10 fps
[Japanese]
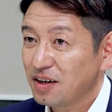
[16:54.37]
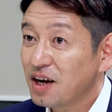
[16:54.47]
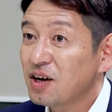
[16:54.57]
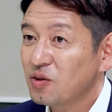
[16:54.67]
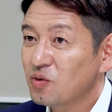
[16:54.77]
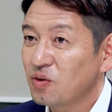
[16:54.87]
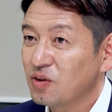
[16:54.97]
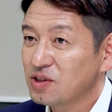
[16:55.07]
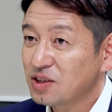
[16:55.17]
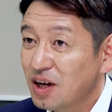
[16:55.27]
だけ
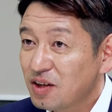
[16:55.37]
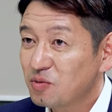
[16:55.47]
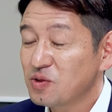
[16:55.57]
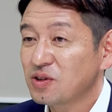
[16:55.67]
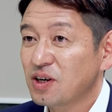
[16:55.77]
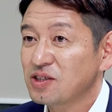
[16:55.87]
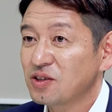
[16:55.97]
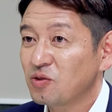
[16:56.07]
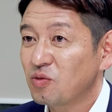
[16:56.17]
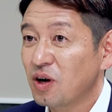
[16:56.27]
どチタンの難
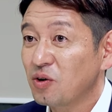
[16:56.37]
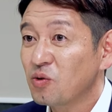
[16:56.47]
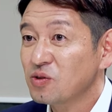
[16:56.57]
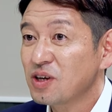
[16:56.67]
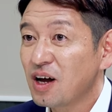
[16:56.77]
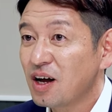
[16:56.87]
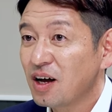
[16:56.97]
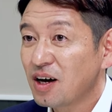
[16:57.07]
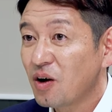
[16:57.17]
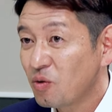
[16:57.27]
しいところは量
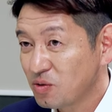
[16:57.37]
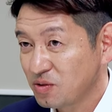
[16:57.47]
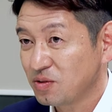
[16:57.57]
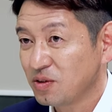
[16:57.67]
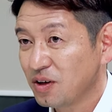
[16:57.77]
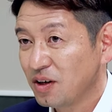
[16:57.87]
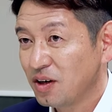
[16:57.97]
産加工する